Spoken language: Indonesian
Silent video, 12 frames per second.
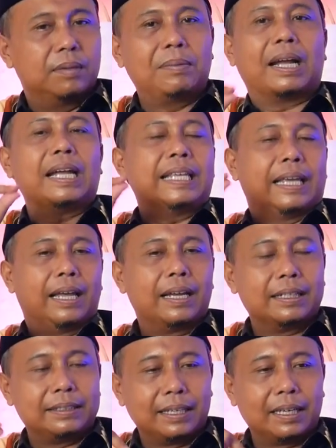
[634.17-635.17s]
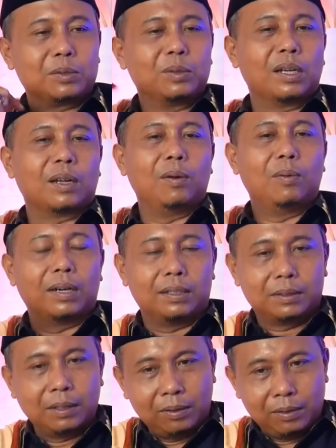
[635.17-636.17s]
Makanya ketika sudah keluar
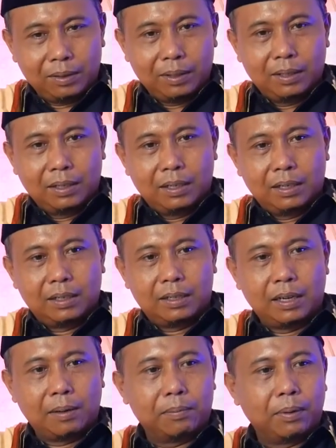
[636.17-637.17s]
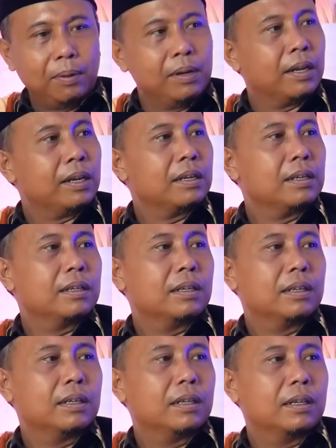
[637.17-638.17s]
itu tidak boleh
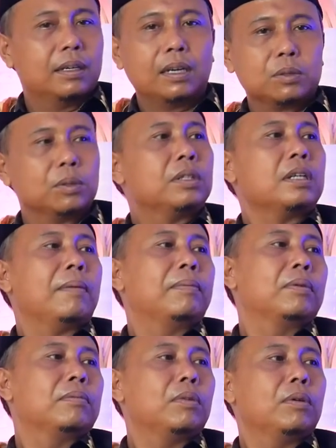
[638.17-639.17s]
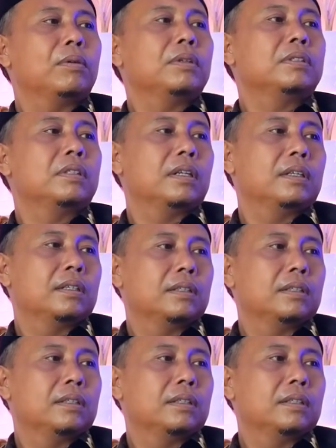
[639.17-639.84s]
langsung dicabut menunggu istri.